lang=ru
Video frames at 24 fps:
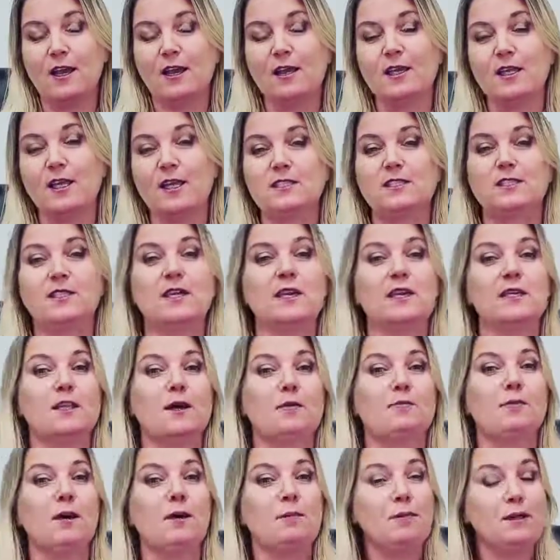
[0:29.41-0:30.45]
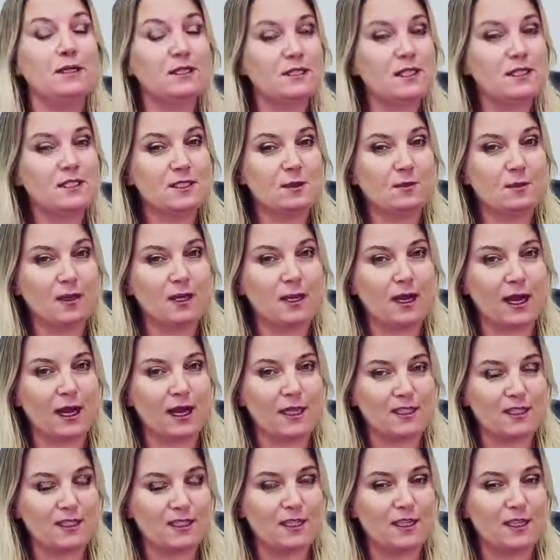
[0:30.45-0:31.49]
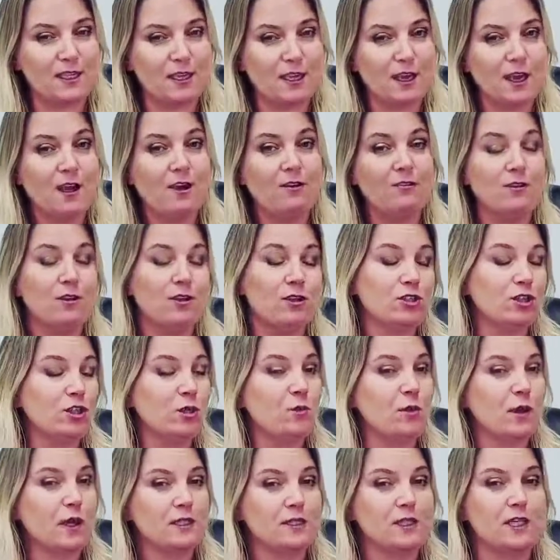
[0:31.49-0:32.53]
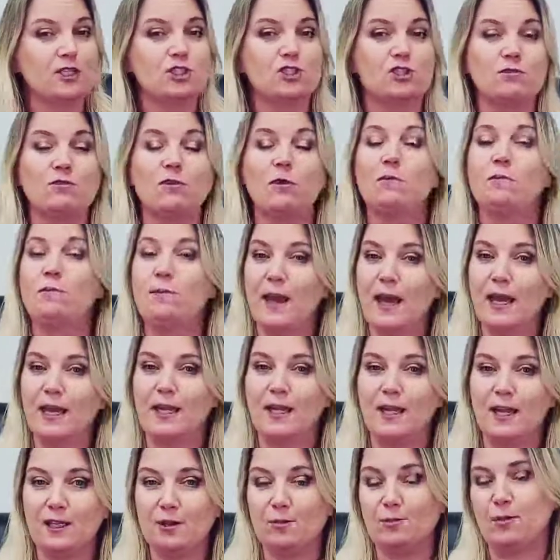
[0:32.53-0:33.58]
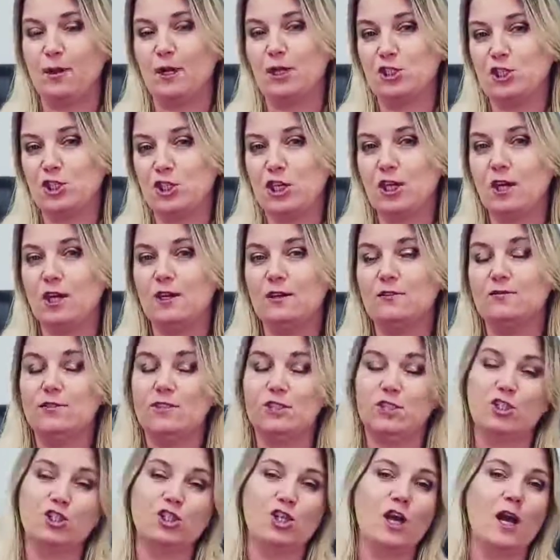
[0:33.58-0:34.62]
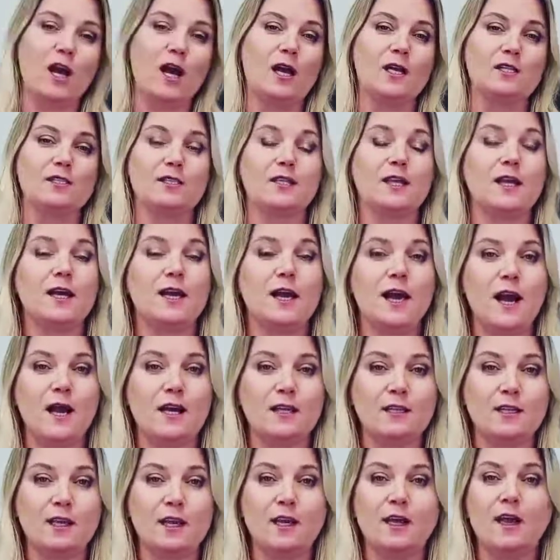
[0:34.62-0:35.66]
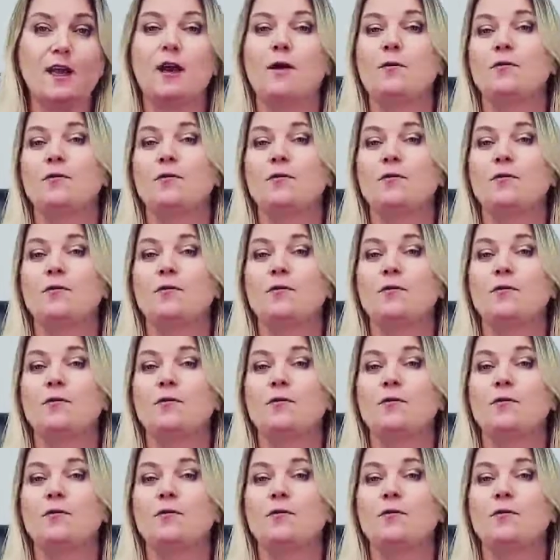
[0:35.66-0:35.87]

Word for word: Если это по бизнес-эмиграции, вы должны показать, что вы пять лет прожили в США с грин-картой,